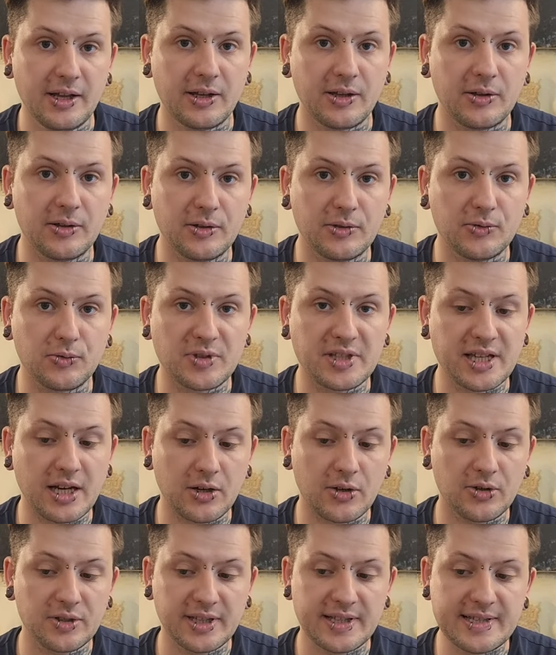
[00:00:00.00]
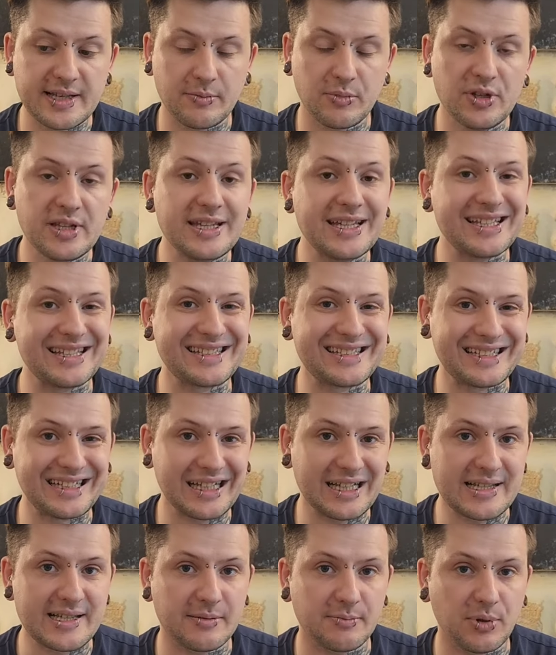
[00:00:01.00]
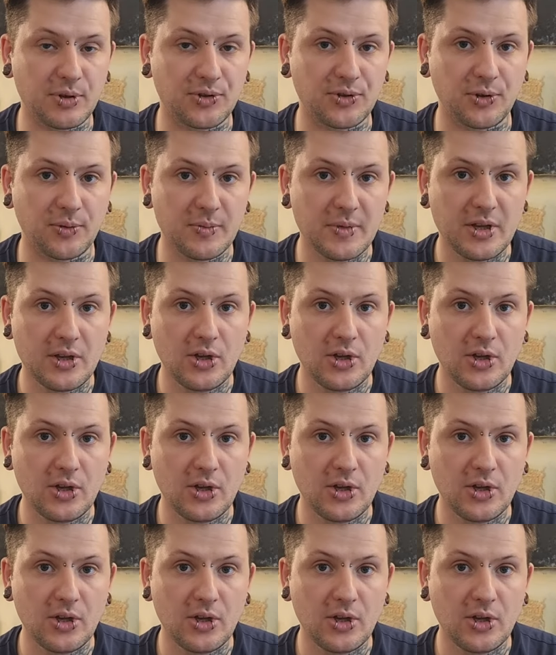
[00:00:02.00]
euh, donc il y a un côté symbolique qui est très important.